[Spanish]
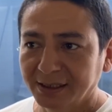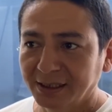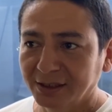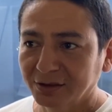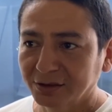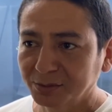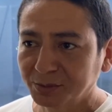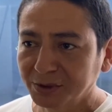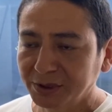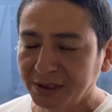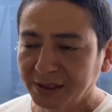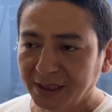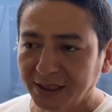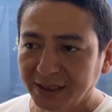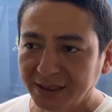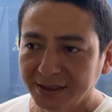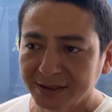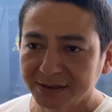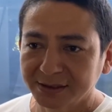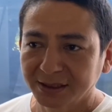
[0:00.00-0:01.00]
en las
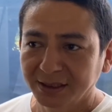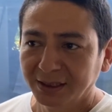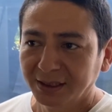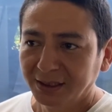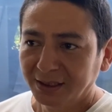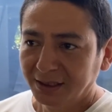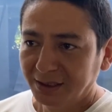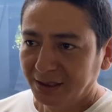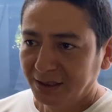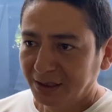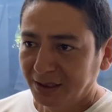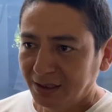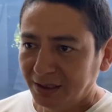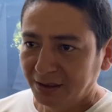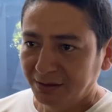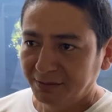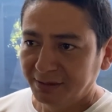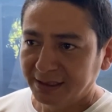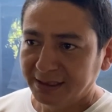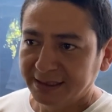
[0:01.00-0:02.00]
comunidades,
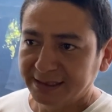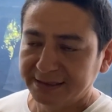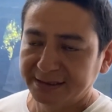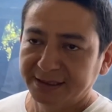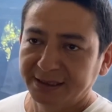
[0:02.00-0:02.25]
eh, ¿verdad?